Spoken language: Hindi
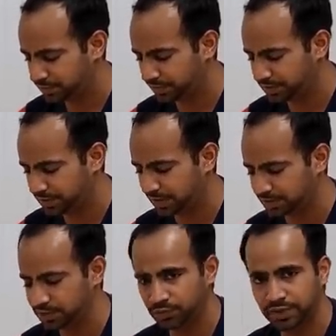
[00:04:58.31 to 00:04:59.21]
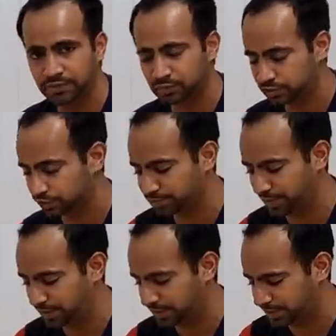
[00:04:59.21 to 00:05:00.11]
ट्रीट दिखाते हुए उसको
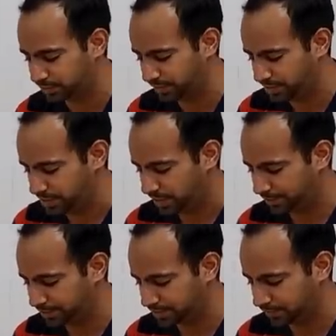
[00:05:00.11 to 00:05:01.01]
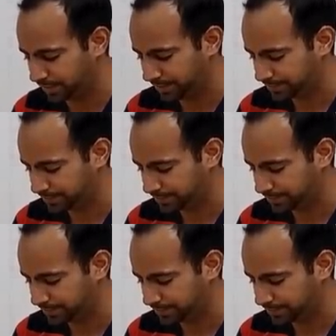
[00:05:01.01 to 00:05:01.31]
स्मेल कराते हुए अपनी तरफ लाएं